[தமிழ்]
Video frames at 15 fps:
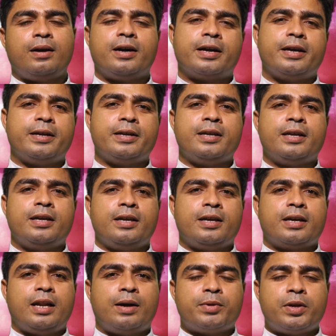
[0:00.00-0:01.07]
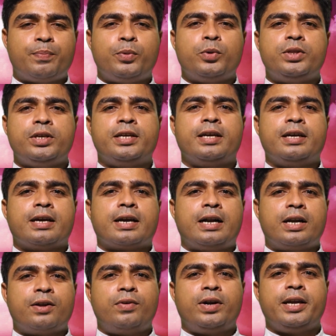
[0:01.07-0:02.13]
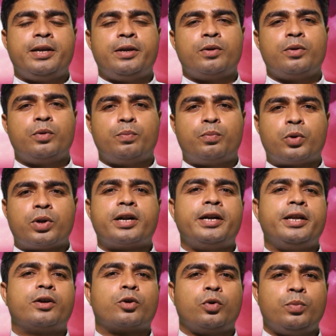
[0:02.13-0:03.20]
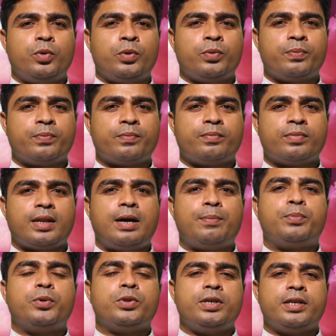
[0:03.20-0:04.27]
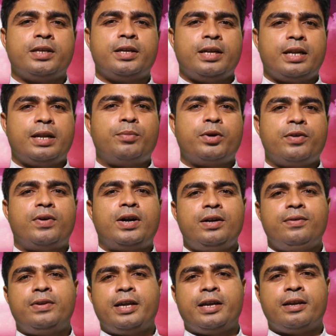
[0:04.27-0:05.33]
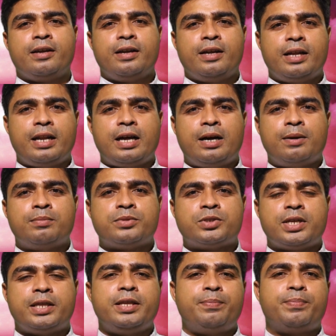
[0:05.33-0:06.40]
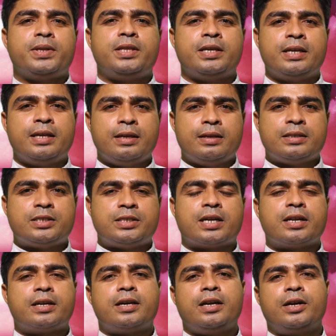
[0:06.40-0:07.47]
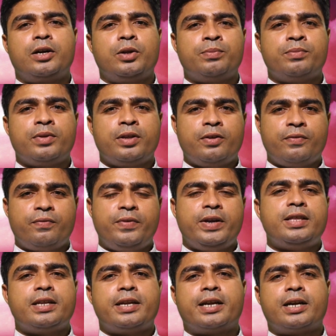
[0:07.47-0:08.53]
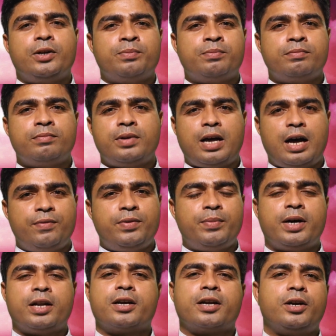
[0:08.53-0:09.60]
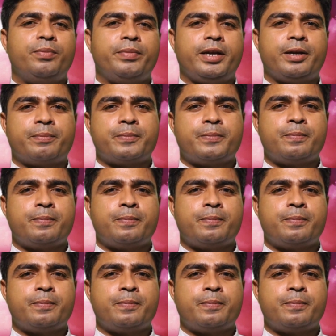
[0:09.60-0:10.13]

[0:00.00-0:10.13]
ஆக நாம் எப்போது கடவுளை புறக்கணிக்கிறோமோ அப்போது நம்முடைய வாழ்விலே நாம் சந்திப்பது சறுக்கல்களும் வேதனைகளும் அவமானங்களுமே